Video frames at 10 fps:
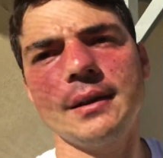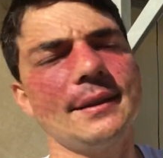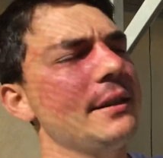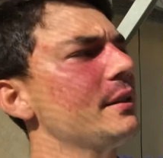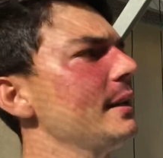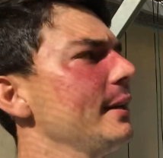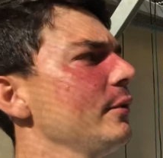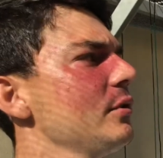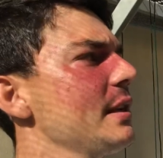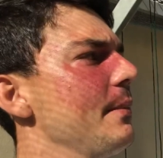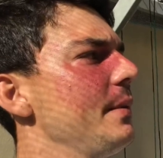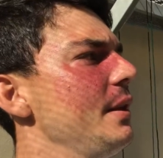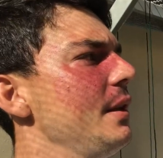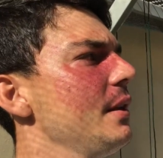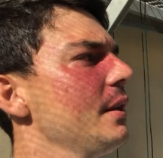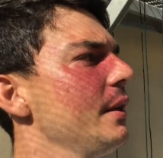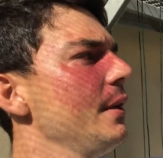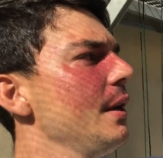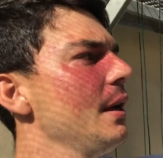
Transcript: às vezes já eu não sabia, né?